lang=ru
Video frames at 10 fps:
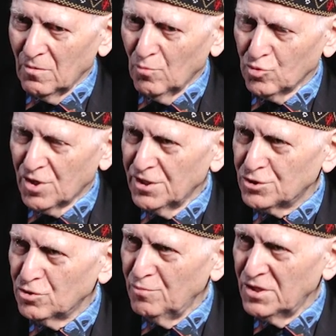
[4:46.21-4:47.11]

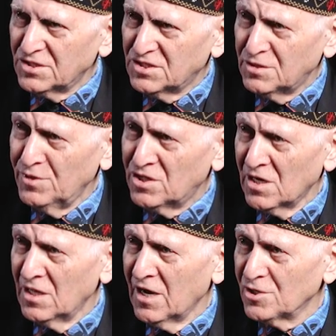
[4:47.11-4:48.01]
мудрейший умист
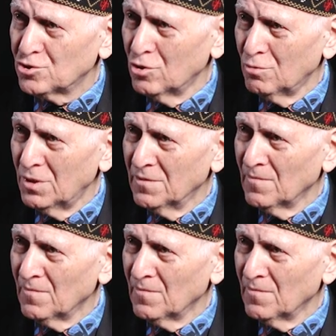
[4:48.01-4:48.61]
Дмитрия Лихачева.